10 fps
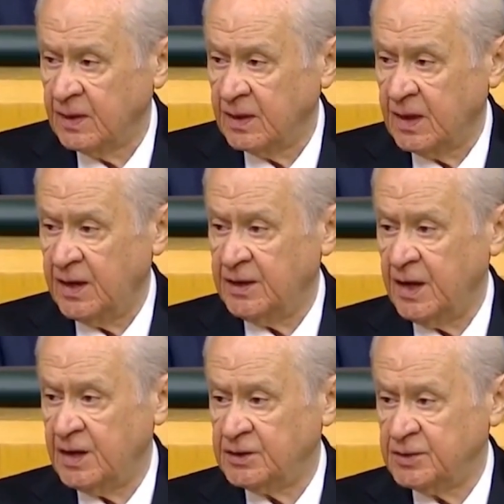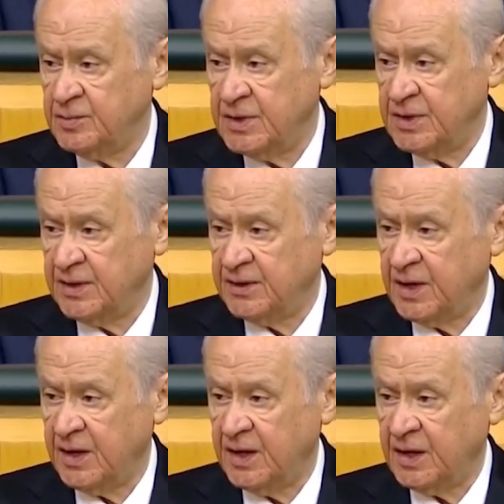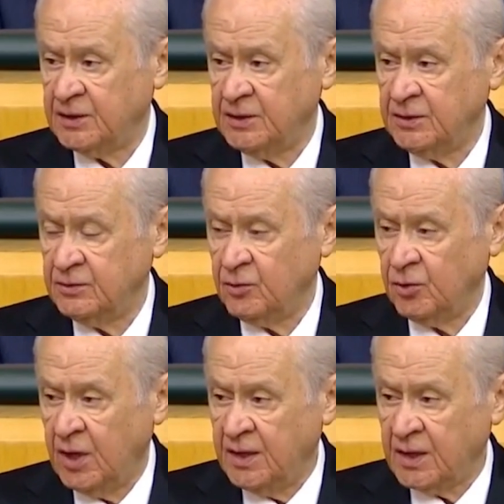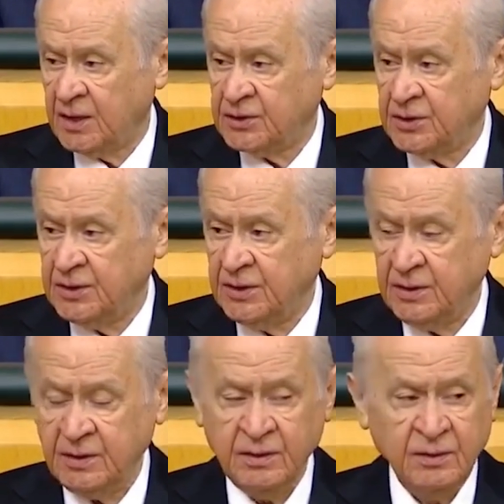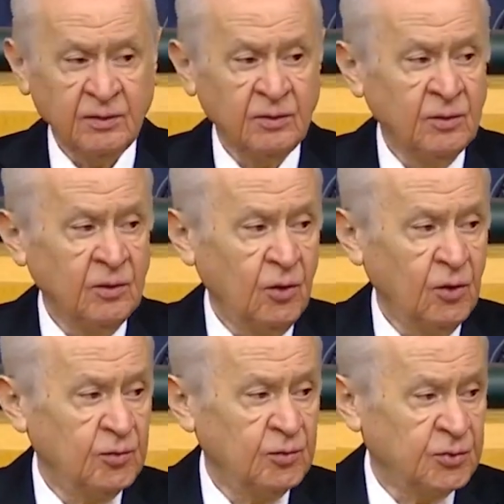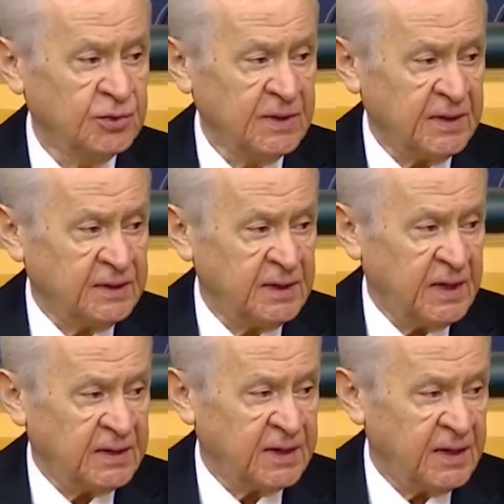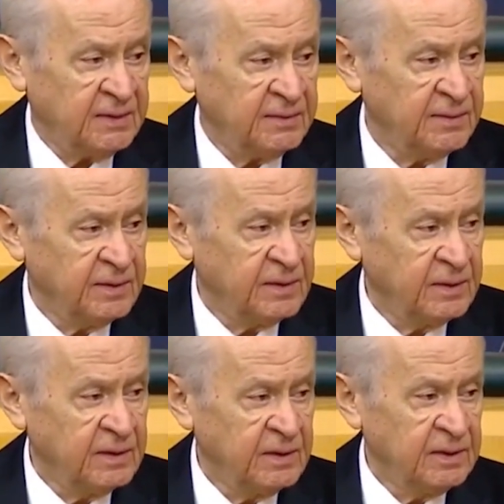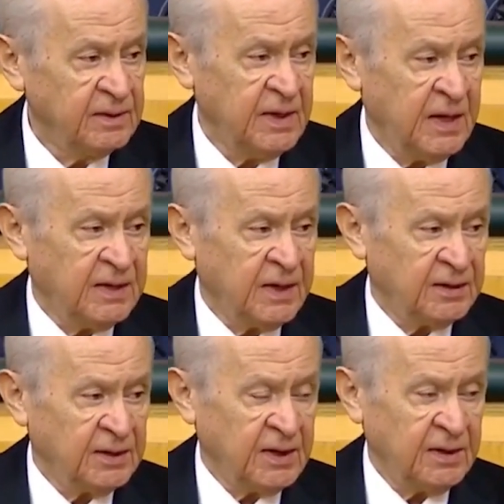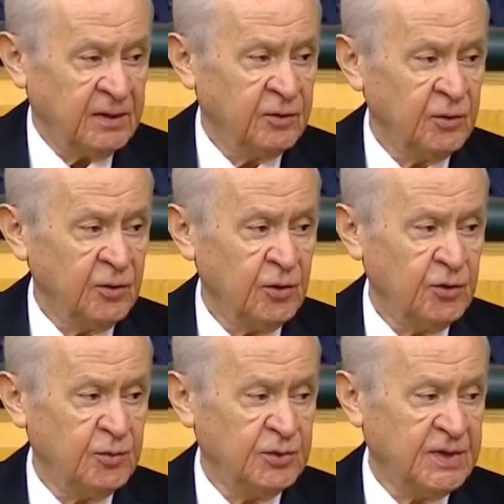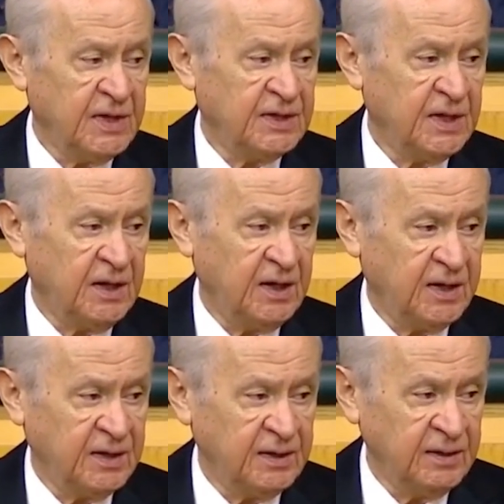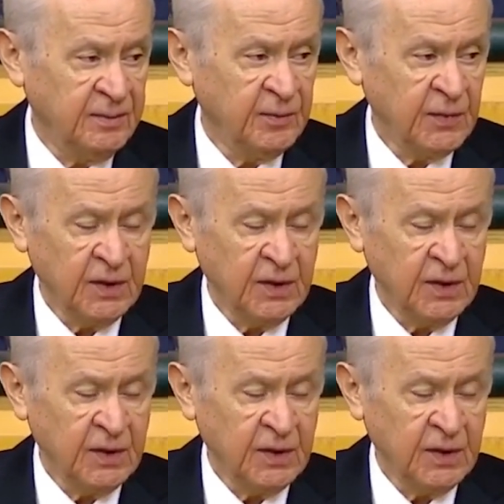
Kar yağışı bir yanda hayatın olağan akışını olumsuz etkilerken, diğer yanda önümüzdeki ayların